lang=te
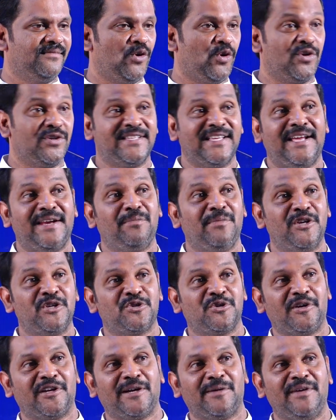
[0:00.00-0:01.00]
ఒకసారి
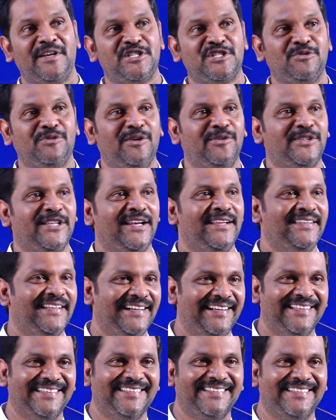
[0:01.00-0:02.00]
మనిషి ఉండగా మనిషి విలువ
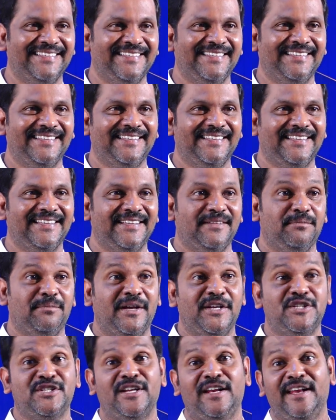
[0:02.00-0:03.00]
తెలియదండి
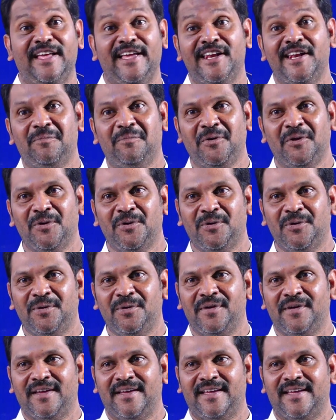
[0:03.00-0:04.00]
మనిషి లేనప్పుడు
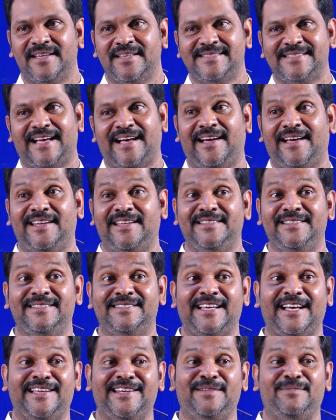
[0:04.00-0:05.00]
చాలా
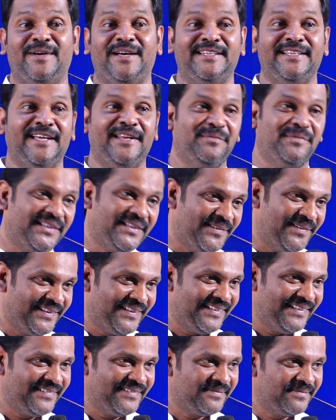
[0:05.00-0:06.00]
చాలా బాధగా అనిపిస్తూ ఉంటుంది